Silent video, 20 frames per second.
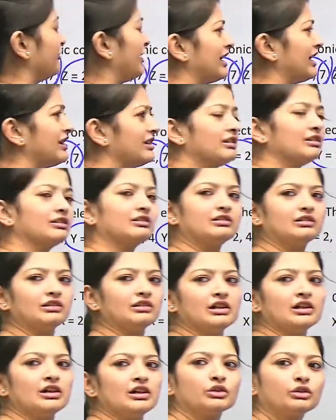वन
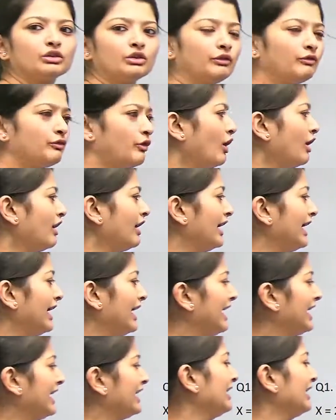तो वो
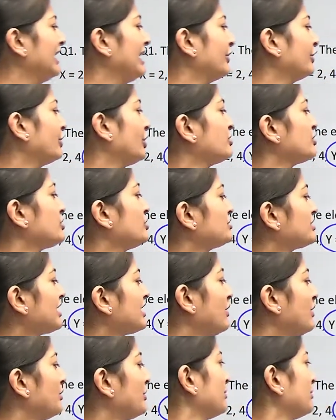एक इलेक्ट्रॉन जो उसका
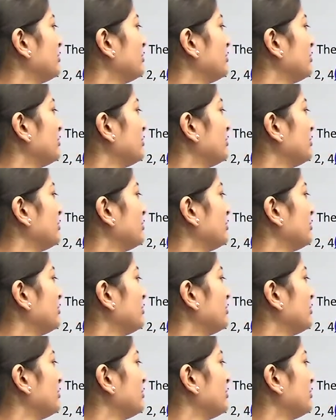आउटर